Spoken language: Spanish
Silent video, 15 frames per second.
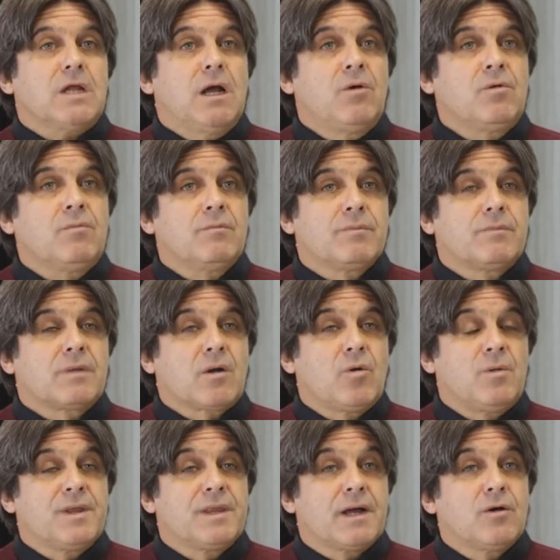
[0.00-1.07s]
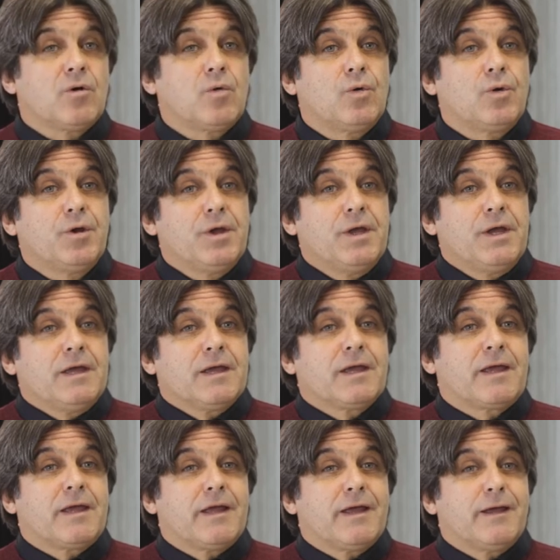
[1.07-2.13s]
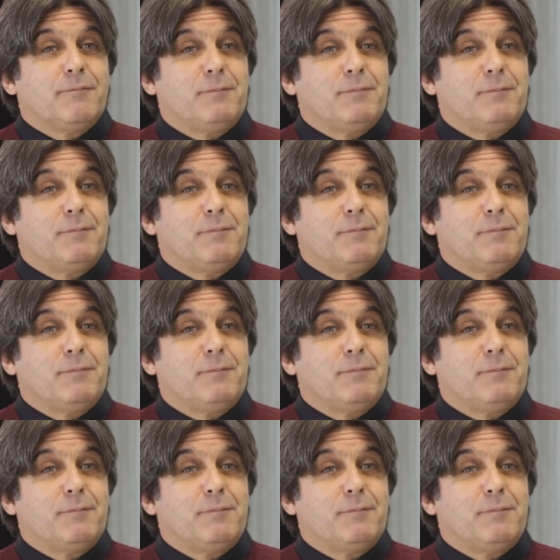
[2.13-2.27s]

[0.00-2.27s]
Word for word: a un Raúl Bentancur que